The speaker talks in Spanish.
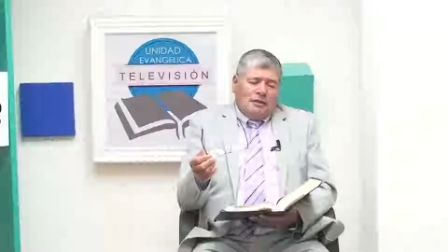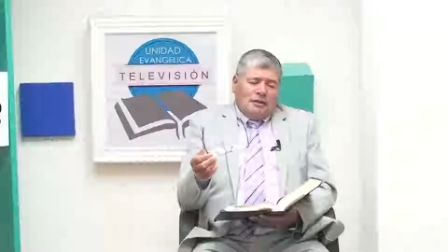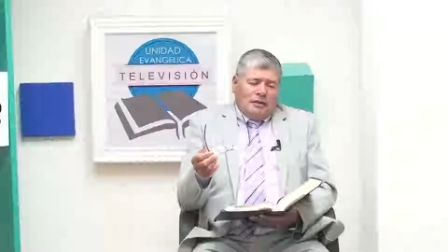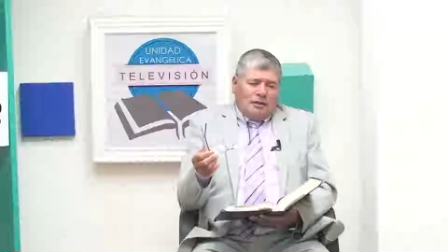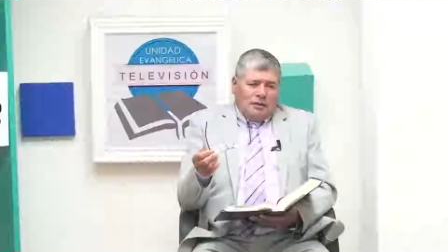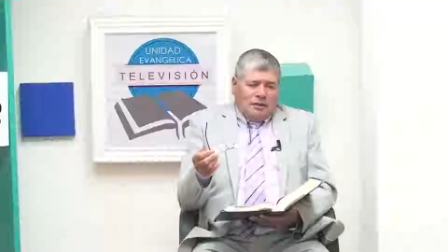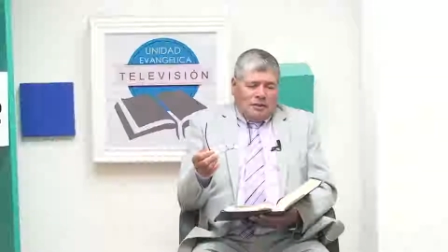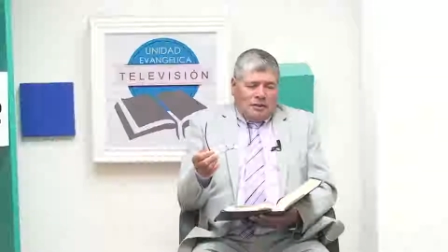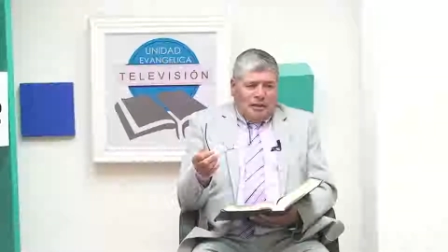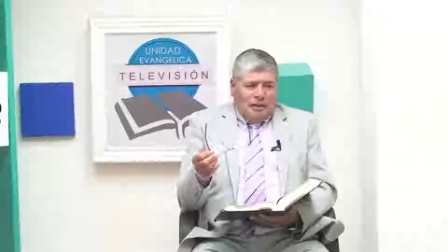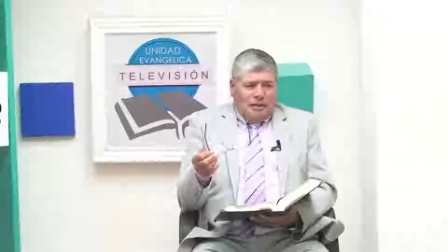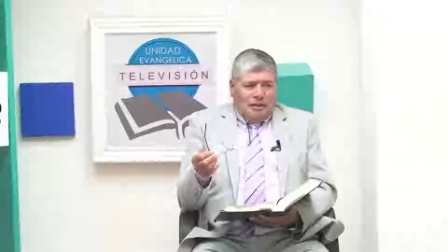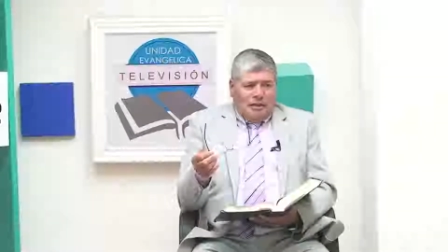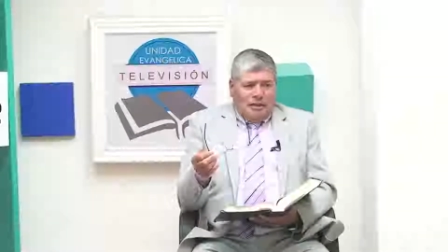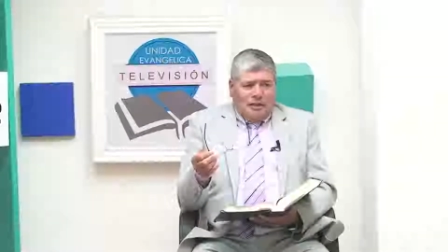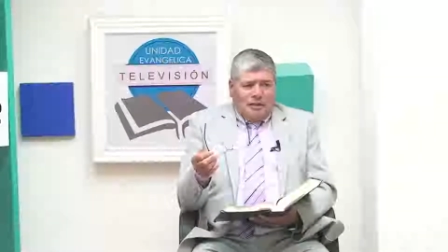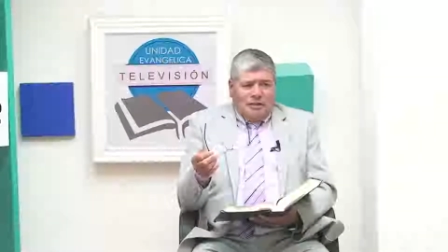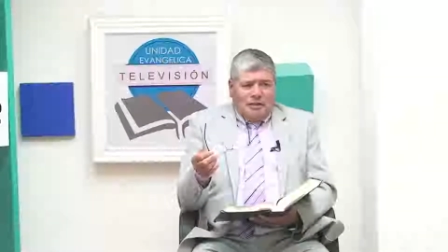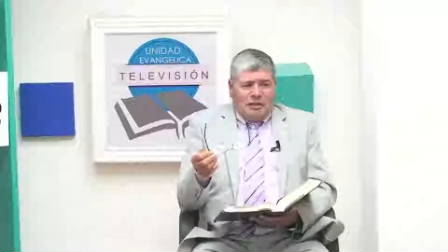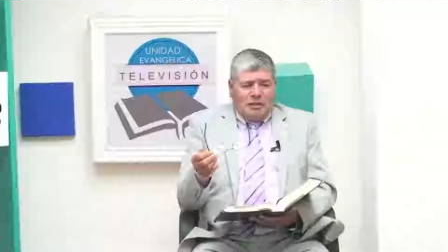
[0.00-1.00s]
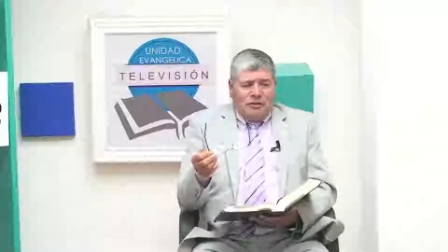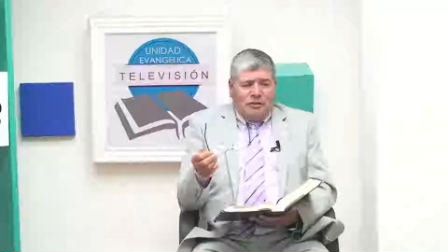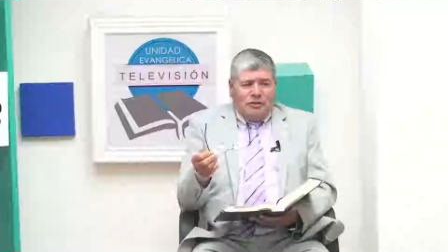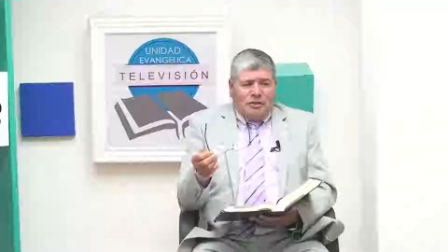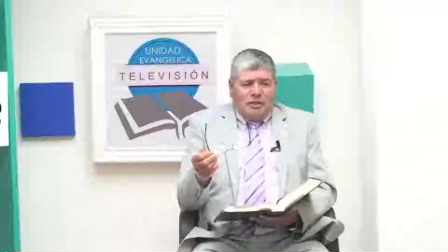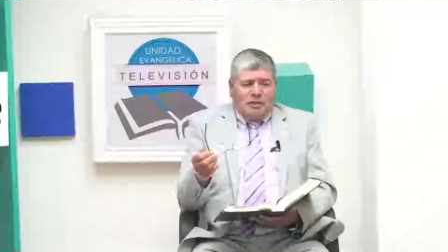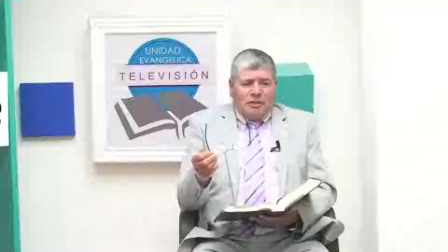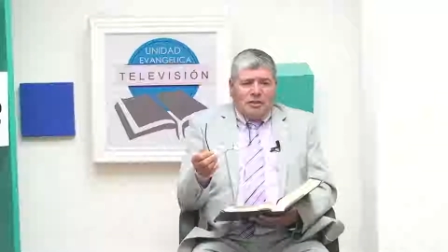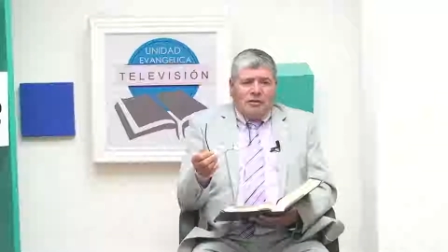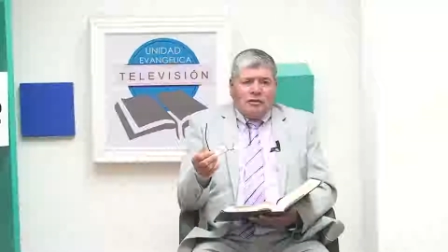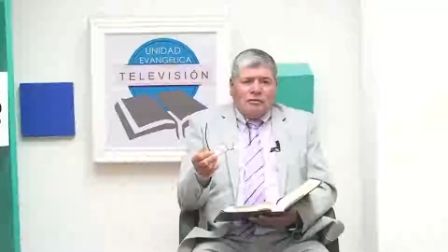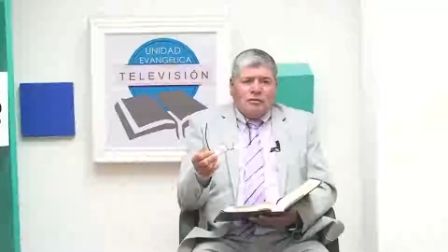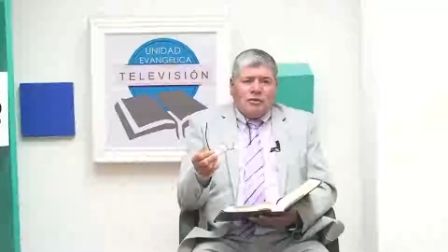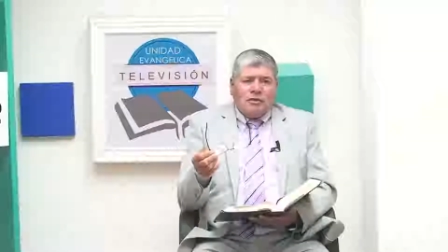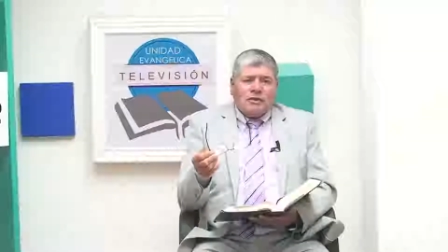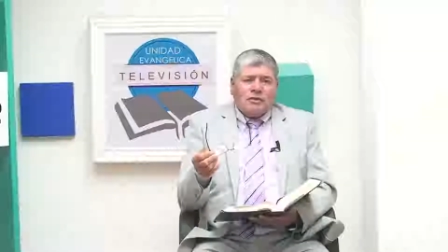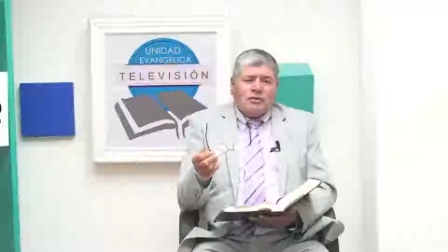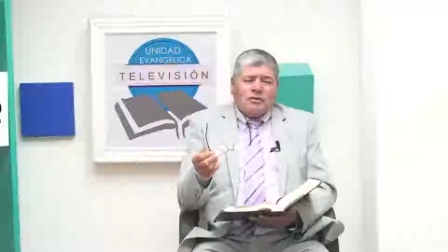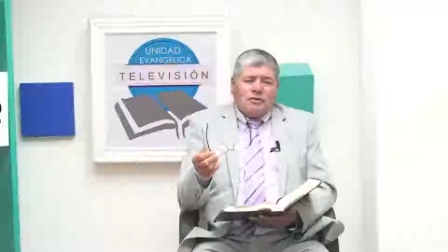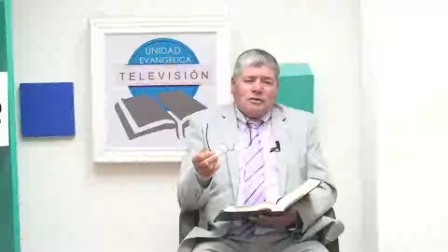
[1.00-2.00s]
Dar gracias a Dios en esta hora por
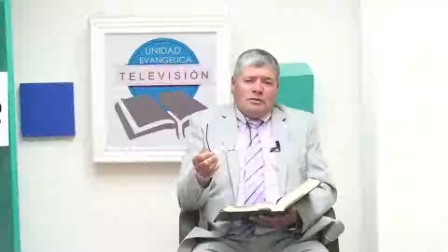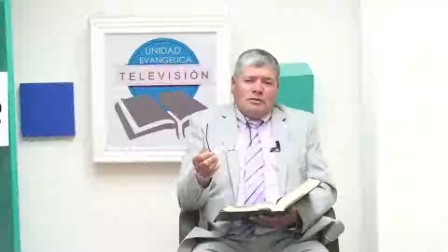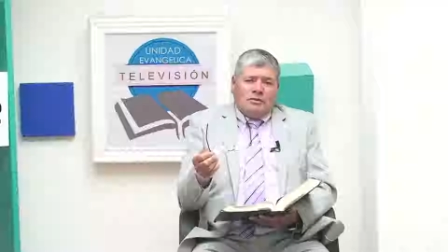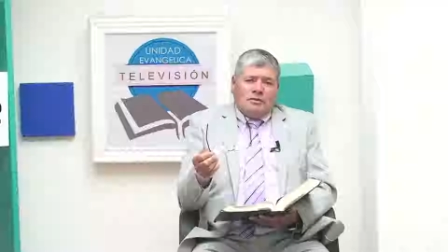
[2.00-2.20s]
eso,